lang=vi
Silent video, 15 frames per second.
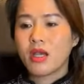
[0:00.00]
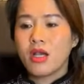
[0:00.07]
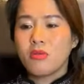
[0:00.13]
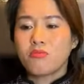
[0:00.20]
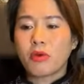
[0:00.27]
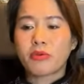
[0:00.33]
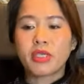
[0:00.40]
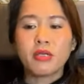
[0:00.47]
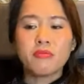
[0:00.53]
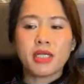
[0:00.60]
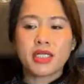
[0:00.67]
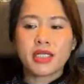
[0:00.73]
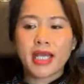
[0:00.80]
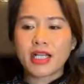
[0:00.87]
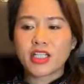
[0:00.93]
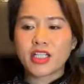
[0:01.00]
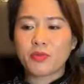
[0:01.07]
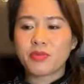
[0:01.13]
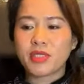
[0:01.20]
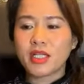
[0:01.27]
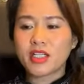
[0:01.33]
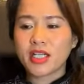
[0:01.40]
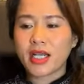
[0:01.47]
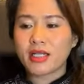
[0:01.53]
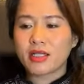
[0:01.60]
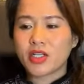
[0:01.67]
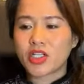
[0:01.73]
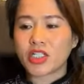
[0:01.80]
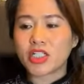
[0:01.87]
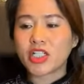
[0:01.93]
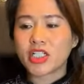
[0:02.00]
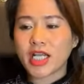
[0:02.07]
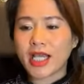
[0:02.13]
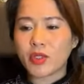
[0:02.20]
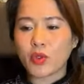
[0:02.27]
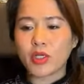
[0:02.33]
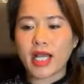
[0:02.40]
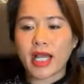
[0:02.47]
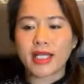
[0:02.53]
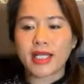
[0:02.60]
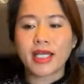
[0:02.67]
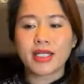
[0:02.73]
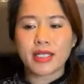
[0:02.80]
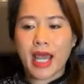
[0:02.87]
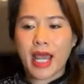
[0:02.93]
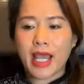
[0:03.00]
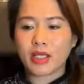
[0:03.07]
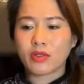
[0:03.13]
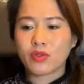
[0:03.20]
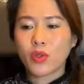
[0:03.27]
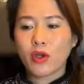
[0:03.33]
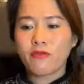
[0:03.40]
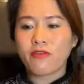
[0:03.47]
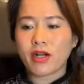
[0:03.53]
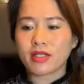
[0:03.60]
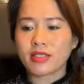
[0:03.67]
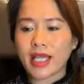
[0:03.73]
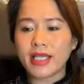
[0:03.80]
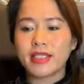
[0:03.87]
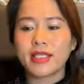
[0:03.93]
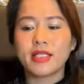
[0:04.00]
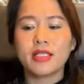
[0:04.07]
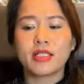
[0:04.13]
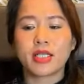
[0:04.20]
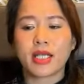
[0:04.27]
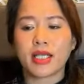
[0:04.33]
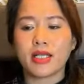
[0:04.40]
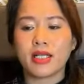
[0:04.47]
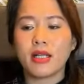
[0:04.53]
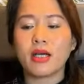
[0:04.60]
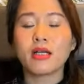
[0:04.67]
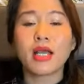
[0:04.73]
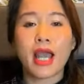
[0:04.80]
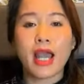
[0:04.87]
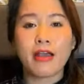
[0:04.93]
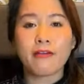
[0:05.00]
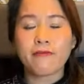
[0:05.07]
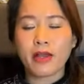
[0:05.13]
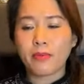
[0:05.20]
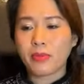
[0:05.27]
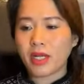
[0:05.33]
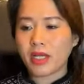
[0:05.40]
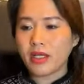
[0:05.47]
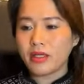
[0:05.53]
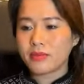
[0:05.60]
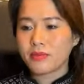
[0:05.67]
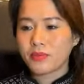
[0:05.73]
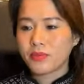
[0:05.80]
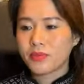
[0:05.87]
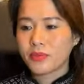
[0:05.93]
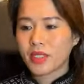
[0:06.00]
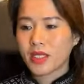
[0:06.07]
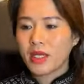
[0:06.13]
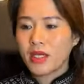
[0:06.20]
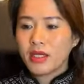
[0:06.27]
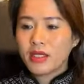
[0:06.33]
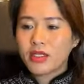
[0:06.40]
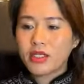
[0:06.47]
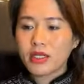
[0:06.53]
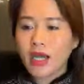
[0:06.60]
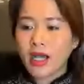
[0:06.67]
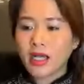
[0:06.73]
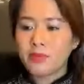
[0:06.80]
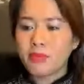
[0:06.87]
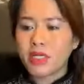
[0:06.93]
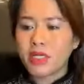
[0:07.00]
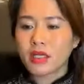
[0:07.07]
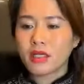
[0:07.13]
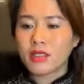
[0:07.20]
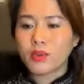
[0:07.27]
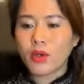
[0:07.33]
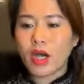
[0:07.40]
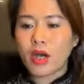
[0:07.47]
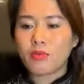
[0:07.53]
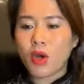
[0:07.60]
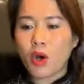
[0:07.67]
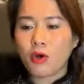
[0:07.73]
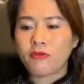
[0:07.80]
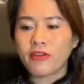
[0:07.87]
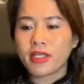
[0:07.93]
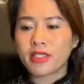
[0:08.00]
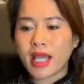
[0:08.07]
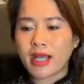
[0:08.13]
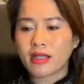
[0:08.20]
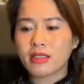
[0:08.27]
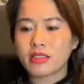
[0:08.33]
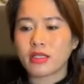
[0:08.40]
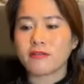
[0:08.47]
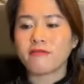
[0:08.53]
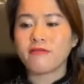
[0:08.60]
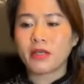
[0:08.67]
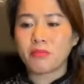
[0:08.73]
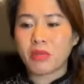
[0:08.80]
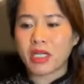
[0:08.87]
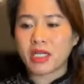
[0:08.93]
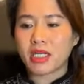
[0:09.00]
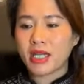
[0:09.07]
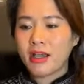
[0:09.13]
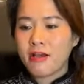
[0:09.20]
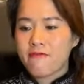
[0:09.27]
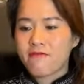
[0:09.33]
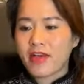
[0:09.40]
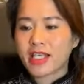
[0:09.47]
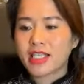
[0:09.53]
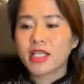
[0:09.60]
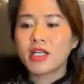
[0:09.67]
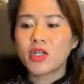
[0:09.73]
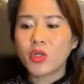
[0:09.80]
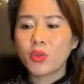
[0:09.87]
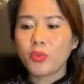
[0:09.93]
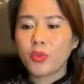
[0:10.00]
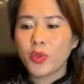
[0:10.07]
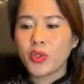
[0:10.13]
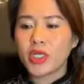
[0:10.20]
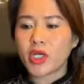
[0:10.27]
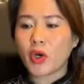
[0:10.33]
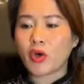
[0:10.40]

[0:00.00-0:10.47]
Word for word: một chứng minh khác trong chính sách sửa sai của cải cách này tôi vẫn thấy chính trị lấn át pháp lý Trước hết, bức thư của ông Hồ Viết Thắng tự phê bình và xin rút lui khỏi